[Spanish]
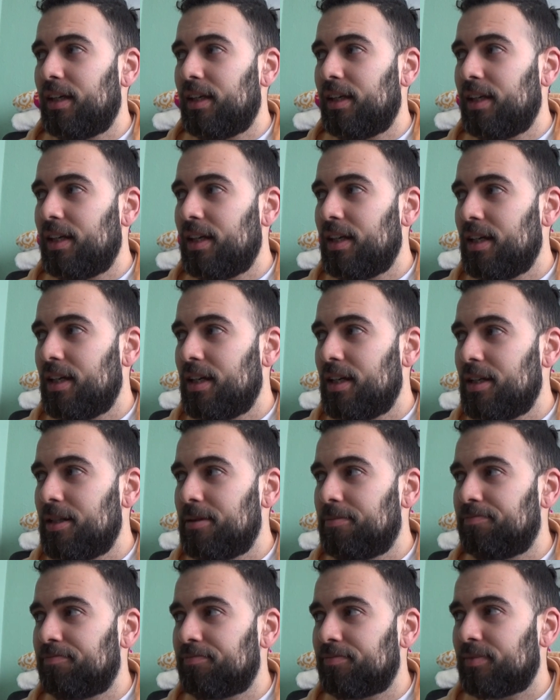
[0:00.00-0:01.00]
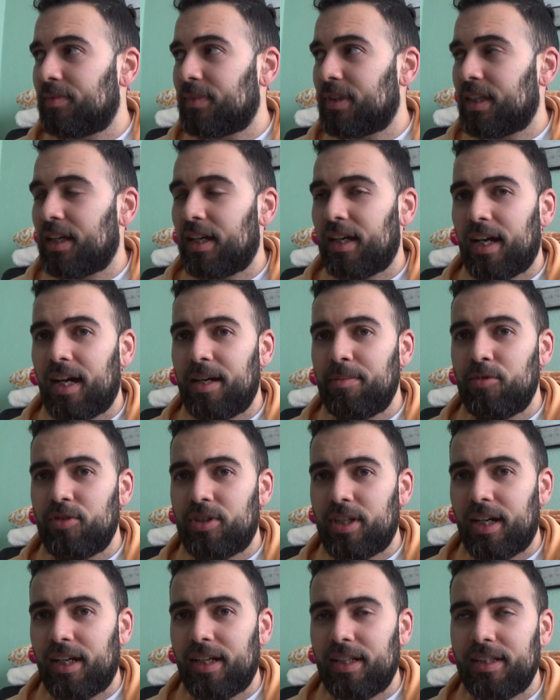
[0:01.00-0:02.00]
Y hay
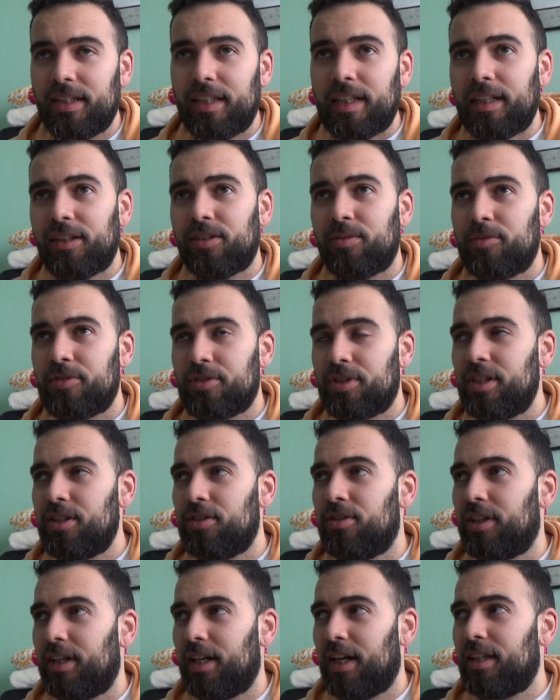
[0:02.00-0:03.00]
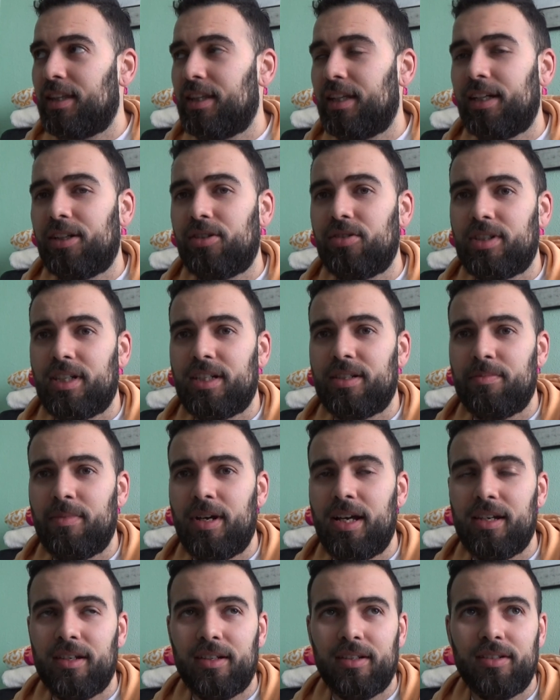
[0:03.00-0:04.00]
mucha gente, como os digo, que hace cosas
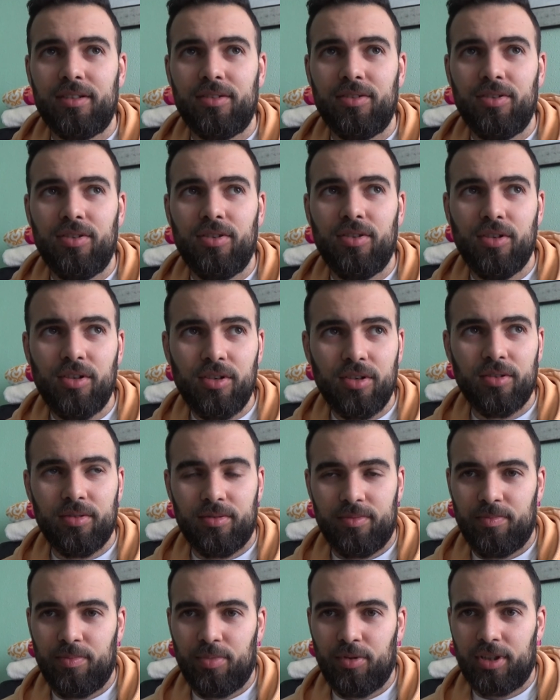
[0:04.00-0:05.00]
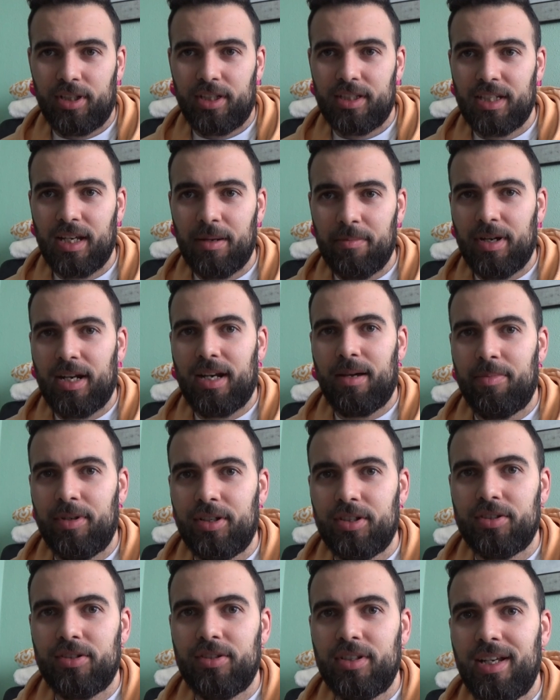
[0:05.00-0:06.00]
mal, no porque sea mala
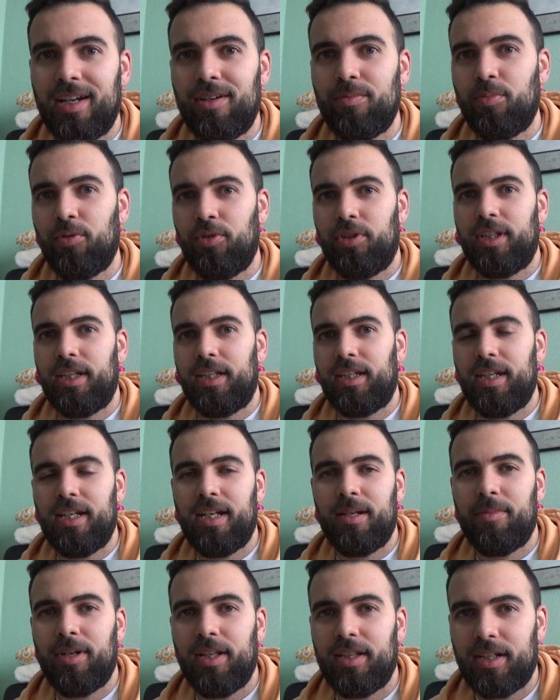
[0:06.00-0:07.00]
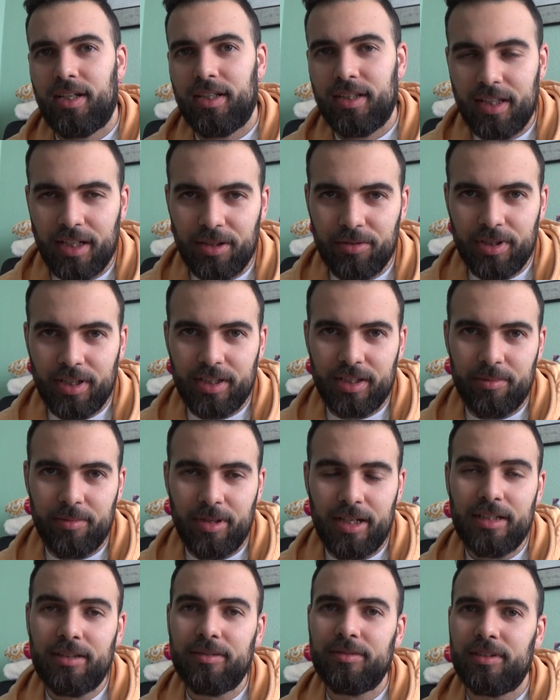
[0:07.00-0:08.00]
persona o porque quiera maltratar a un
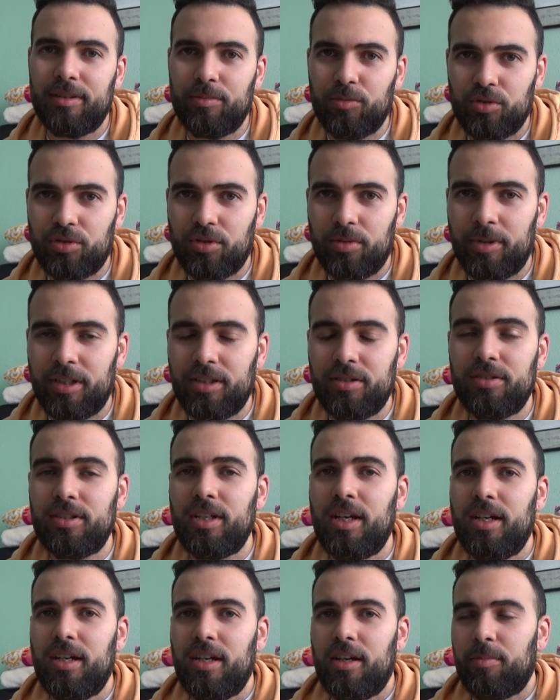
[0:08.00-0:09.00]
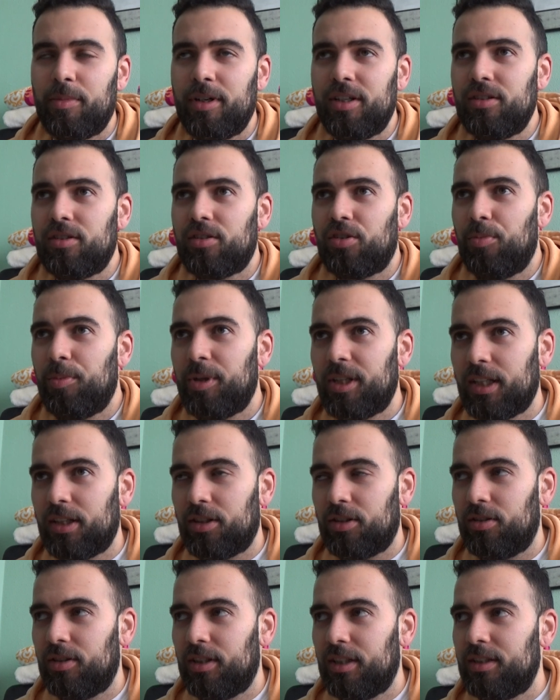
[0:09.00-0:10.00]
animal, ni mucho menos, pero comete
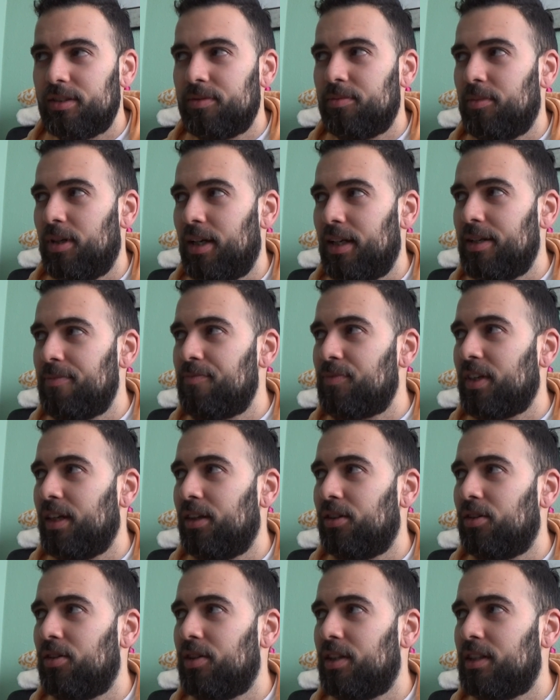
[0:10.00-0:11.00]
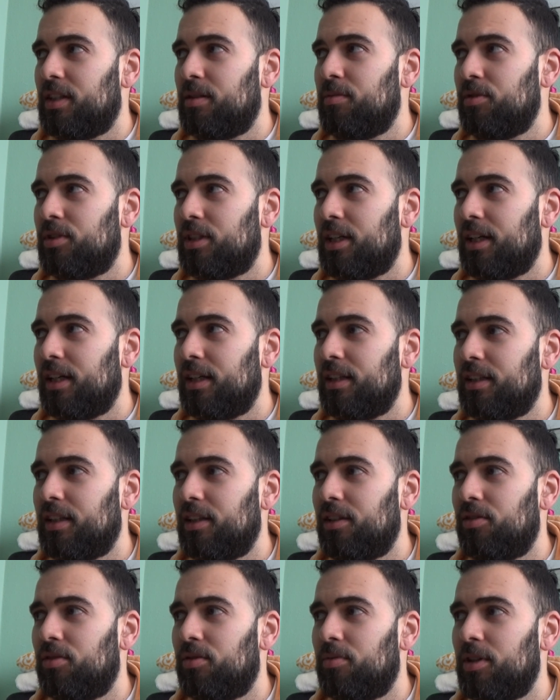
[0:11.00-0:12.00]
errores, ¿vale? Entonces, hay mucha
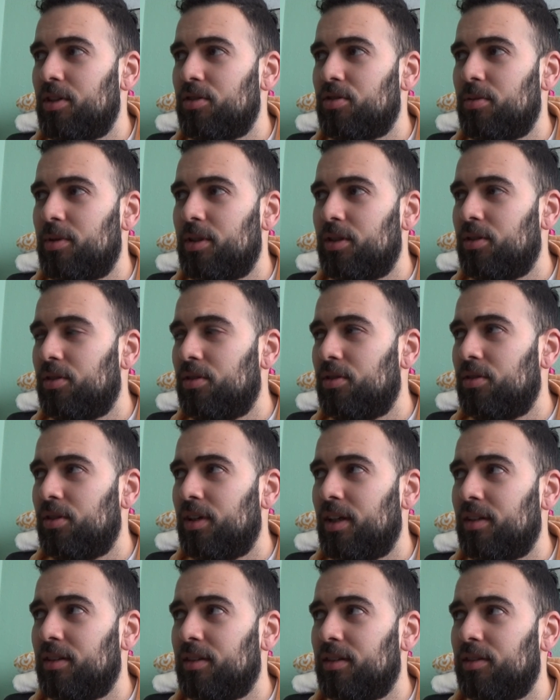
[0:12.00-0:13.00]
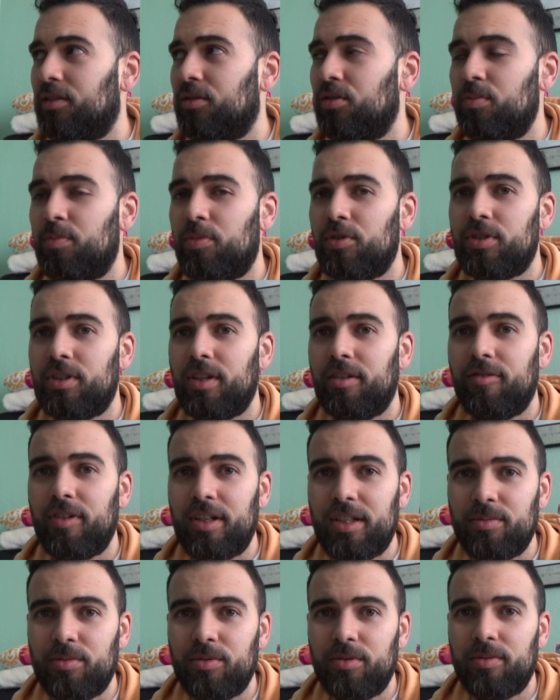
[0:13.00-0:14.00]
gente, lo veo sobre todo en grupos de
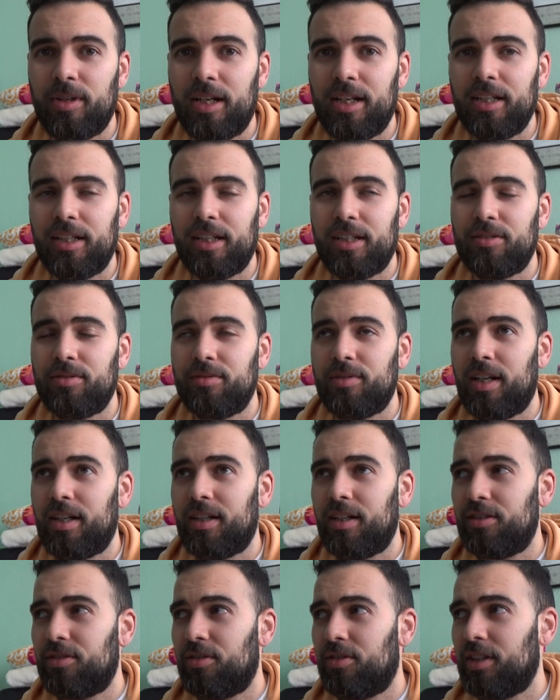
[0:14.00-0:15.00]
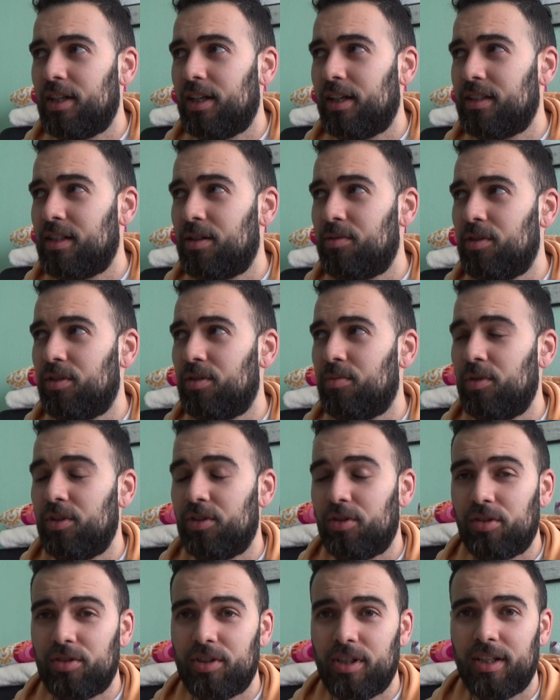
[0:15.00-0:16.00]
Facebook, ¿vale? Que es una red social que se ha vuelto muy
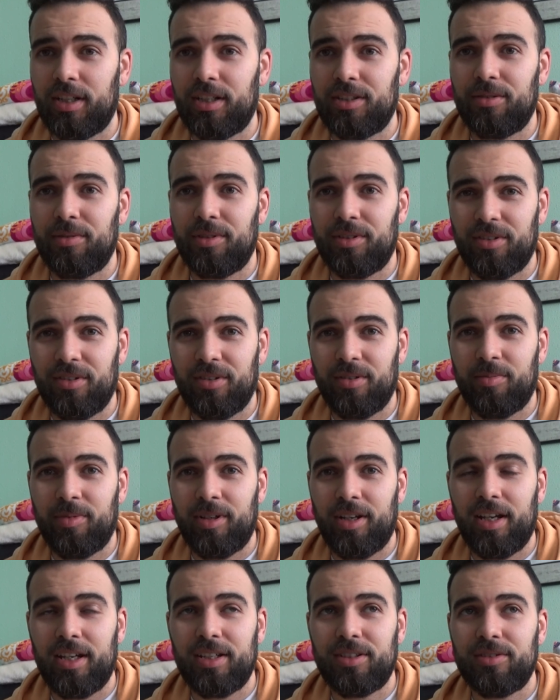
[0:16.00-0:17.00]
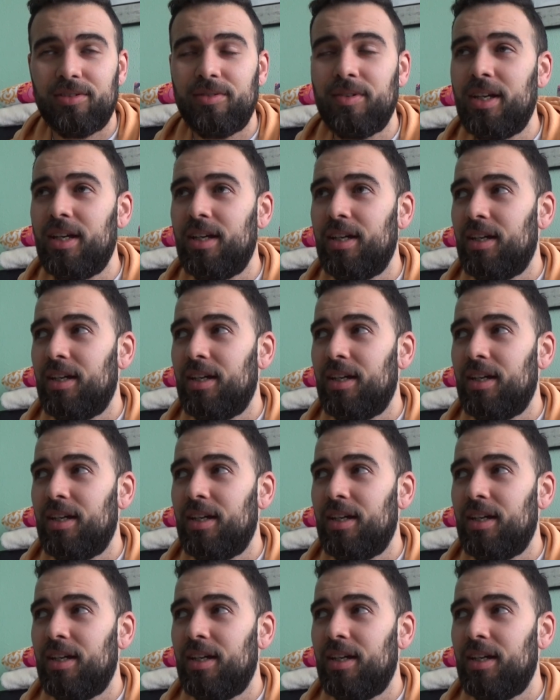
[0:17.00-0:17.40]
tóxica, sobre todo para eso.